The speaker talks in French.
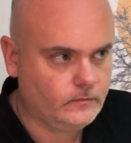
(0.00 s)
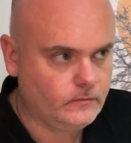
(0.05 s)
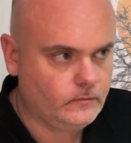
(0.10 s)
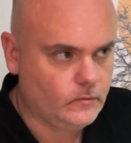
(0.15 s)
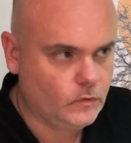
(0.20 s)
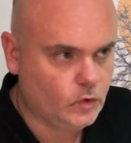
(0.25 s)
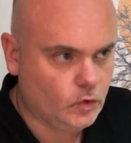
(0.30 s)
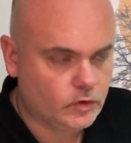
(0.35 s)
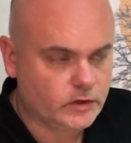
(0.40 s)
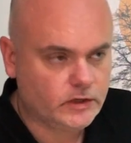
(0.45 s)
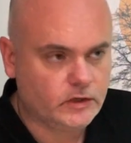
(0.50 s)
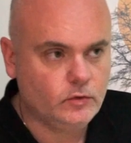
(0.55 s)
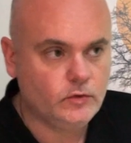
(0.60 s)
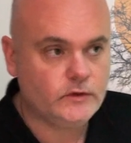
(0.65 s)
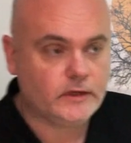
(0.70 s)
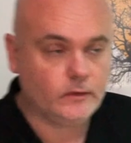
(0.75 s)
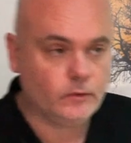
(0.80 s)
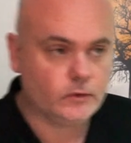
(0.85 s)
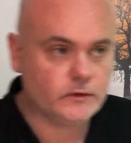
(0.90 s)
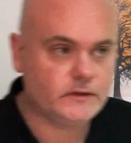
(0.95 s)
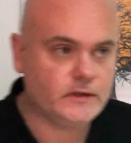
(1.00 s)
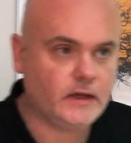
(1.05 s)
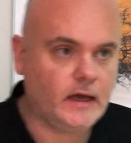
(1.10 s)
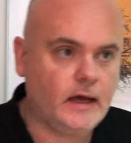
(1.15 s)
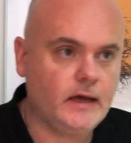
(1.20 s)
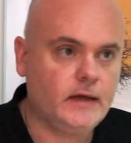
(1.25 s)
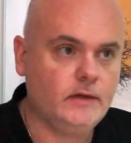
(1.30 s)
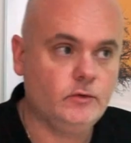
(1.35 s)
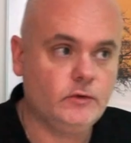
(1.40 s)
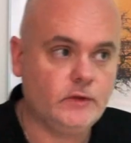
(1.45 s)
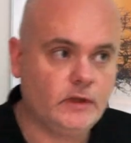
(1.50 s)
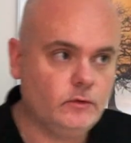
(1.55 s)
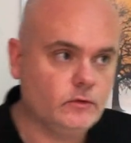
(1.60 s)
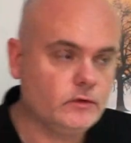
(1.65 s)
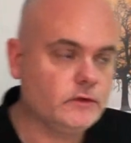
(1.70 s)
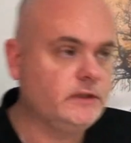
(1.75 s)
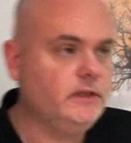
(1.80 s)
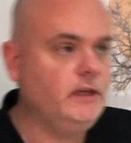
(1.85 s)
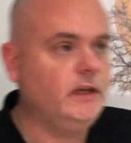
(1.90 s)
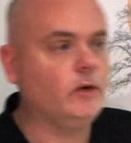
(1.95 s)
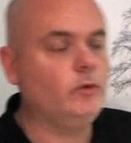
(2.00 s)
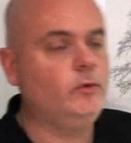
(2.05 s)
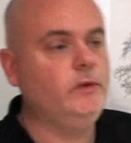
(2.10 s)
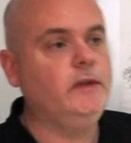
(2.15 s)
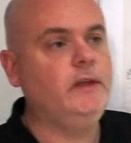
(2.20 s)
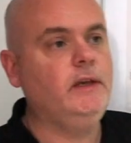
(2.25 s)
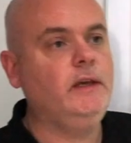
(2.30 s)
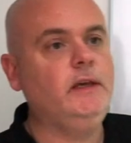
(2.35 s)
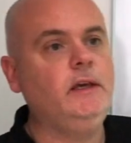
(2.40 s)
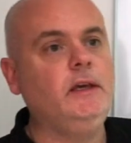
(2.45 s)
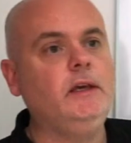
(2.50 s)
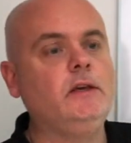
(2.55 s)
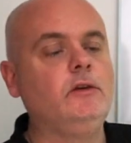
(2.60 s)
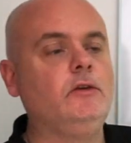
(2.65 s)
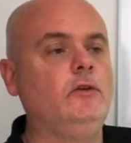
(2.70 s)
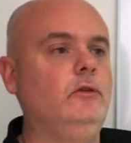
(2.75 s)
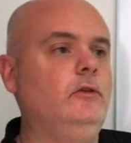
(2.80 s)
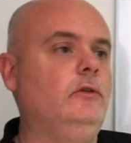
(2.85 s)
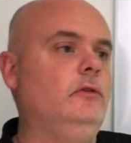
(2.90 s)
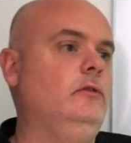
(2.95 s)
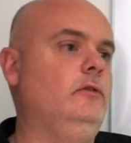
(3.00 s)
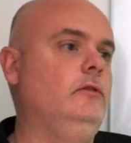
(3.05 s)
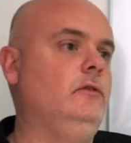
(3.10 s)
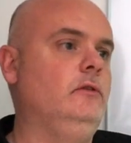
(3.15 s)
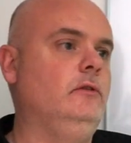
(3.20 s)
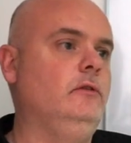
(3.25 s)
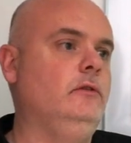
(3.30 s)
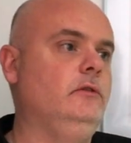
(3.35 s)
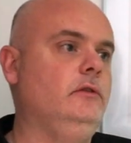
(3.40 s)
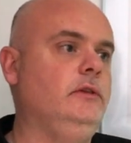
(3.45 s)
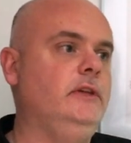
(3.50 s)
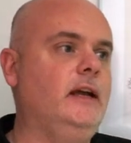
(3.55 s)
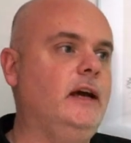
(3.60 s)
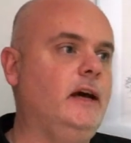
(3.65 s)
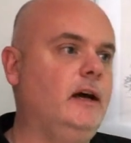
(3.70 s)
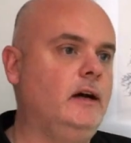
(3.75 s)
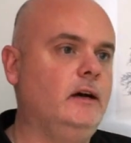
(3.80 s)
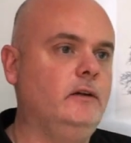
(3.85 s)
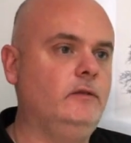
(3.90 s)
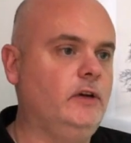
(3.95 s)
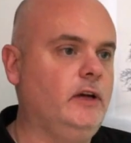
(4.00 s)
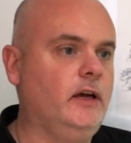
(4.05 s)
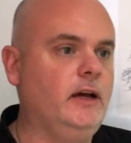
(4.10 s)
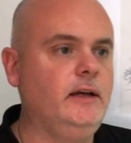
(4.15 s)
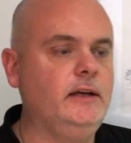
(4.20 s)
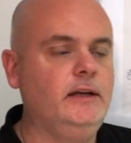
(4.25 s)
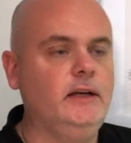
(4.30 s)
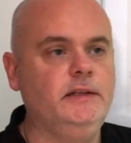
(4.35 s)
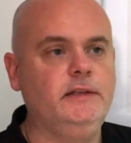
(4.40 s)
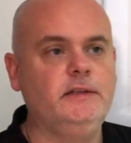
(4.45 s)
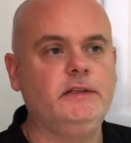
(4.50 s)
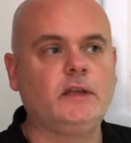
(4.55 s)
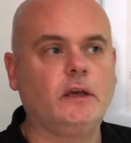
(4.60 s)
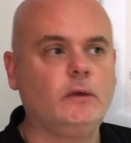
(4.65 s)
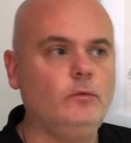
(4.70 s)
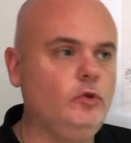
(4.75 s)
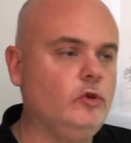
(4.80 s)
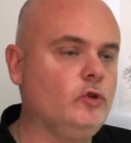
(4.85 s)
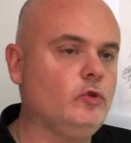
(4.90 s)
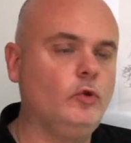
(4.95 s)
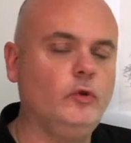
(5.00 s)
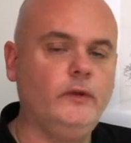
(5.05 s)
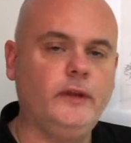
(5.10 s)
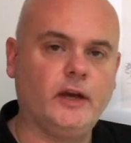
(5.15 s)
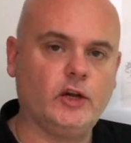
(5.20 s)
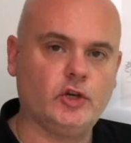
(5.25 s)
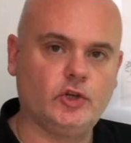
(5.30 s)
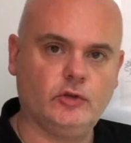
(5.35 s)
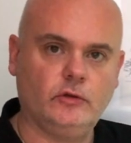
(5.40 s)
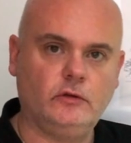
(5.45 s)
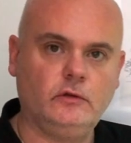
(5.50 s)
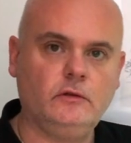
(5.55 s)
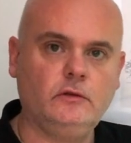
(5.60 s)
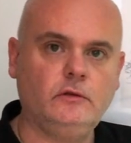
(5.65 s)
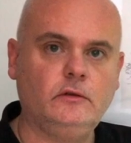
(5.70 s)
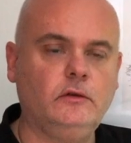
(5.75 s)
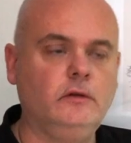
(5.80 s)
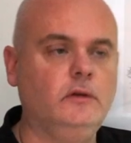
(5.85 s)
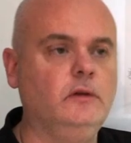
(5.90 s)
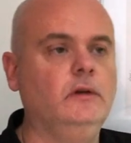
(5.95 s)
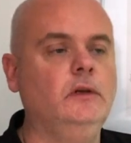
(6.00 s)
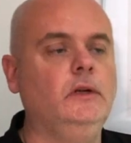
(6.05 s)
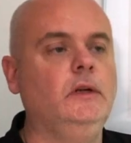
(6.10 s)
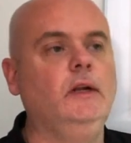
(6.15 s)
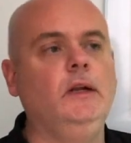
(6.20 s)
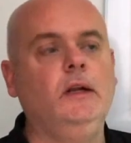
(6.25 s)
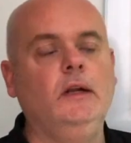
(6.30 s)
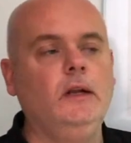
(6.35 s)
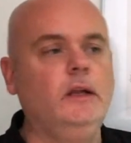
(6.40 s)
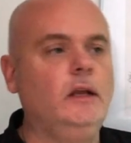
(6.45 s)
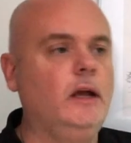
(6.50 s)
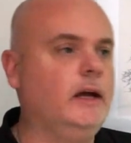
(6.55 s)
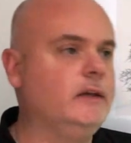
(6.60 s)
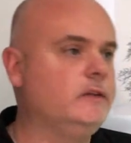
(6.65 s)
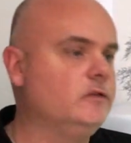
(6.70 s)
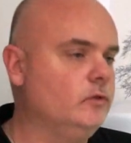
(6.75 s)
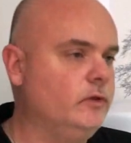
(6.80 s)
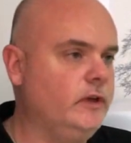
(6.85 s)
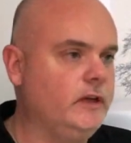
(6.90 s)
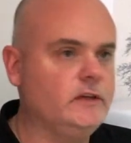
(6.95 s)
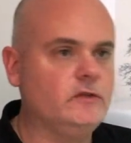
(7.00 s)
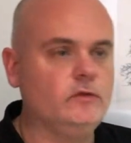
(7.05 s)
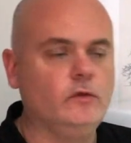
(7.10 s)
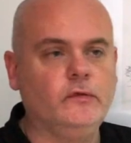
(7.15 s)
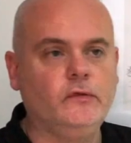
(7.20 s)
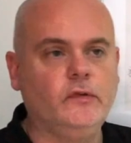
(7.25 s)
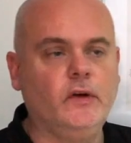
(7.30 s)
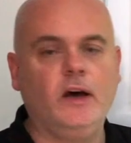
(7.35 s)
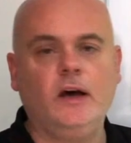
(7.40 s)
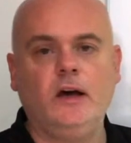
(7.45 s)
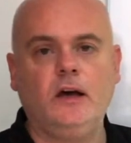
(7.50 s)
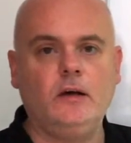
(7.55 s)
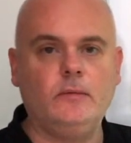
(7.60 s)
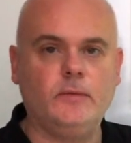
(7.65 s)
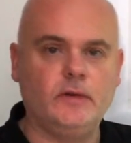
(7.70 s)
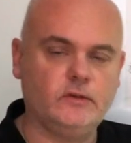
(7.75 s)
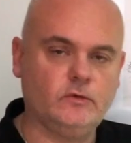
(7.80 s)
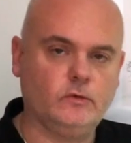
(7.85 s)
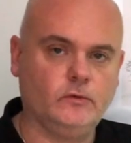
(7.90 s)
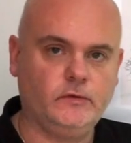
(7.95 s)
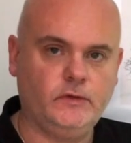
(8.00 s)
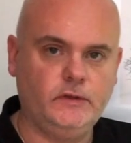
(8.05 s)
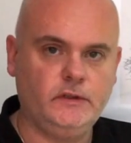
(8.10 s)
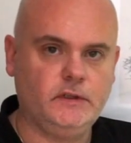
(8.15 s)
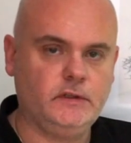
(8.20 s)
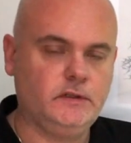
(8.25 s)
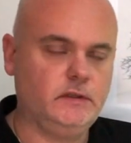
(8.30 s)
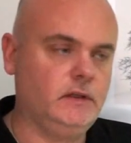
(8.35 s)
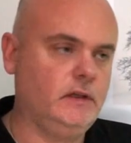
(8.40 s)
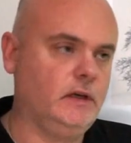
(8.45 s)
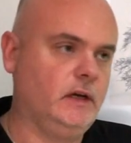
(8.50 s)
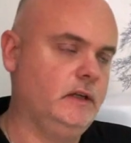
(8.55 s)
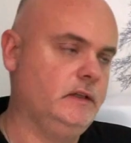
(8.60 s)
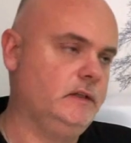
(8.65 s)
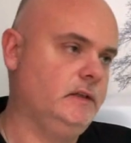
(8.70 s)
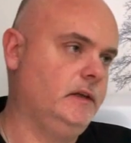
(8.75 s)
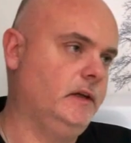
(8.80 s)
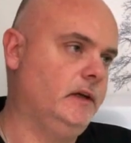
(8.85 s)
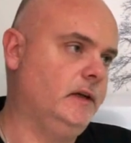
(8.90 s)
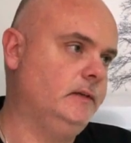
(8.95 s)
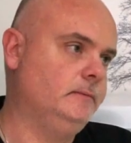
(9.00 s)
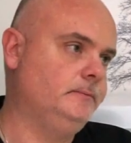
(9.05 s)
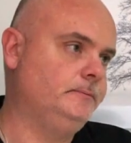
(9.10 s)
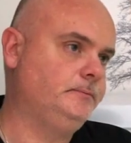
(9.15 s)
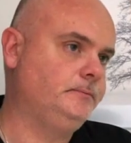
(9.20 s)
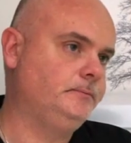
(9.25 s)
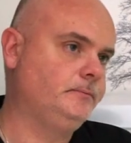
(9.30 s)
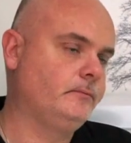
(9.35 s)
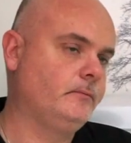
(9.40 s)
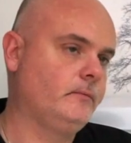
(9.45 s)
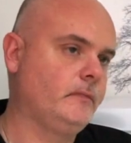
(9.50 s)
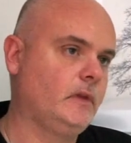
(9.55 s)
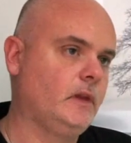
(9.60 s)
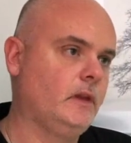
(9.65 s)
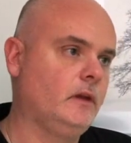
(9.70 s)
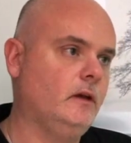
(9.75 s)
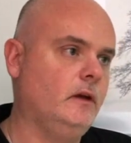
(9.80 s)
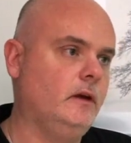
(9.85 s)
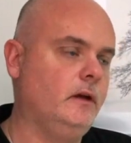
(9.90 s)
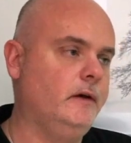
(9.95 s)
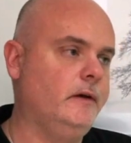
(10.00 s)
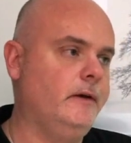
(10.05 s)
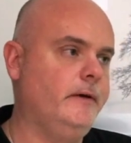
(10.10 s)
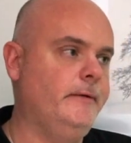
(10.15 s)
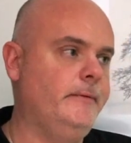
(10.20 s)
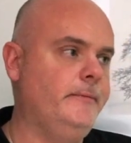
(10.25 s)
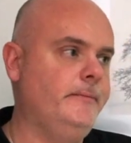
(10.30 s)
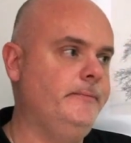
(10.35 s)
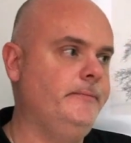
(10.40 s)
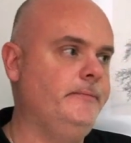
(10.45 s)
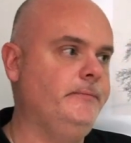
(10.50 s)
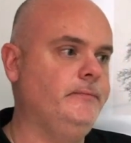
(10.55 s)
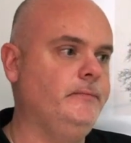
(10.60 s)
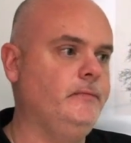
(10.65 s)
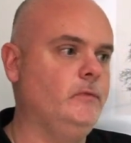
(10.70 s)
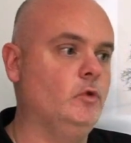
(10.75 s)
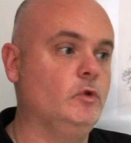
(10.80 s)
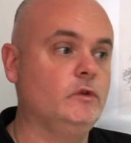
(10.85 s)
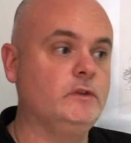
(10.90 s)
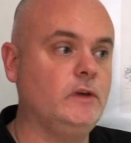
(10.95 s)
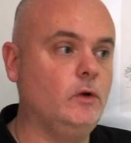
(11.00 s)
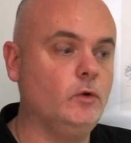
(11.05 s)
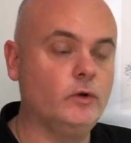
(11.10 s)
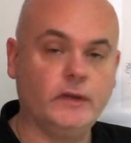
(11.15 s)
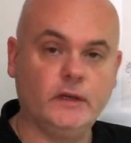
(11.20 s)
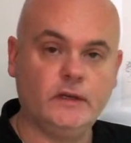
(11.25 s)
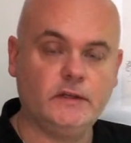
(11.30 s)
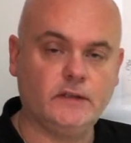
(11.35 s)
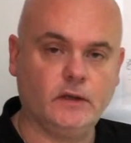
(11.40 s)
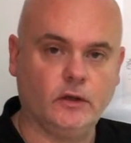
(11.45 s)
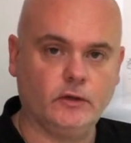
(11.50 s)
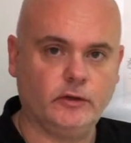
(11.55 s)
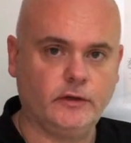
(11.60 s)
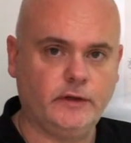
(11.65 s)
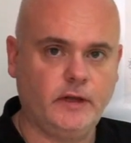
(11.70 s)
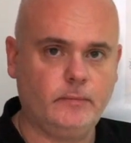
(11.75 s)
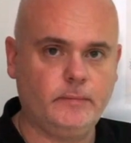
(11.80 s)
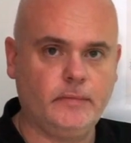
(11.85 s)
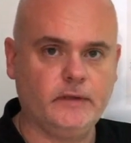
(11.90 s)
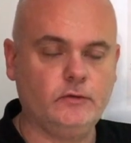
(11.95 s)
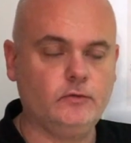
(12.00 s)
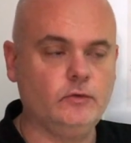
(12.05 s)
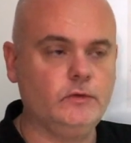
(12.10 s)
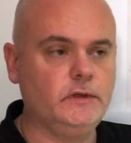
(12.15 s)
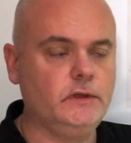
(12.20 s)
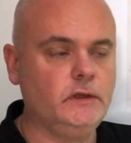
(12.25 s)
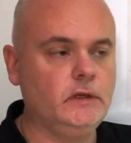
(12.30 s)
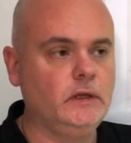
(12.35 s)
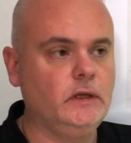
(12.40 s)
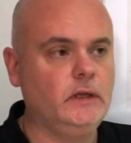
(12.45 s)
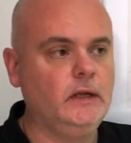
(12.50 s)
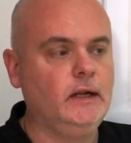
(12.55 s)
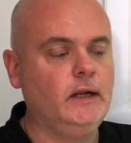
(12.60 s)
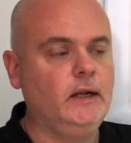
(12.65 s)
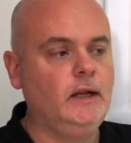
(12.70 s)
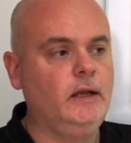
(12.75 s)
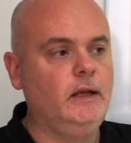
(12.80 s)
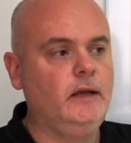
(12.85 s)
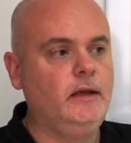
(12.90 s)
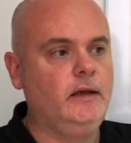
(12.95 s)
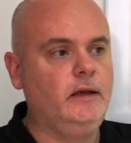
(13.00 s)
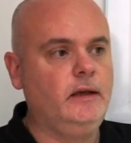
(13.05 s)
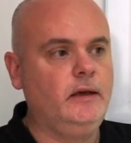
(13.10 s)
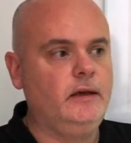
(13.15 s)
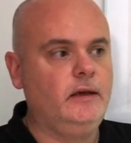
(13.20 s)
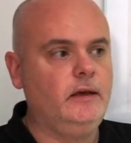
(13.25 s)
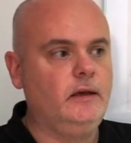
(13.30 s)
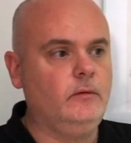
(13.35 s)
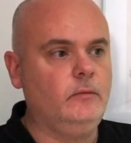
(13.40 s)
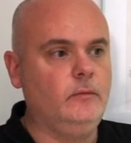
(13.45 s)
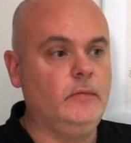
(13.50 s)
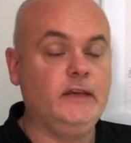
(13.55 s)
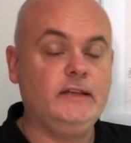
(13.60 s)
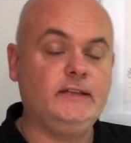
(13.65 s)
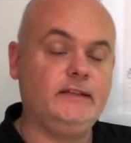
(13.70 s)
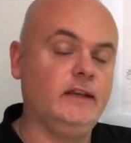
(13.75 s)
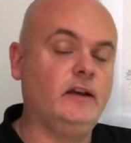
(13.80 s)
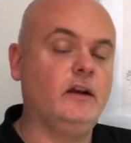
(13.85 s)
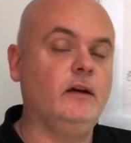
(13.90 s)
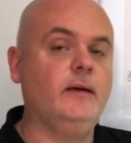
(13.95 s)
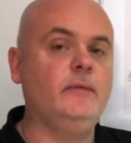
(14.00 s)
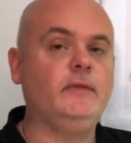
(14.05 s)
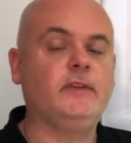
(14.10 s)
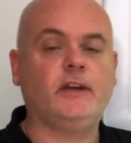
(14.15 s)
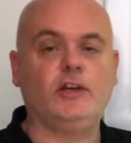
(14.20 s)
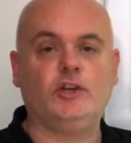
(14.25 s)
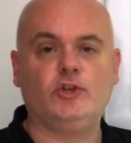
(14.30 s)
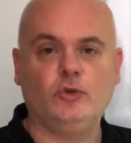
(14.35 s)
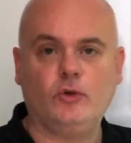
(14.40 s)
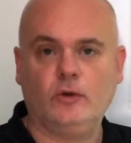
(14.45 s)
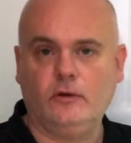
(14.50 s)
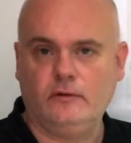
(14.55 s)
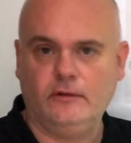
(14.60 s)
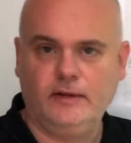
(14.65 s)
donc il nous annonce ça, il nous annonce qu'il est ruiné, qu'il euh, a, voilà, il a distribué trop d'argent euh, à son ex-femme, à son fils, etc. etc. donc ça, ok, c'est entendable, pas de souci. Mais c'est quand même très choquant.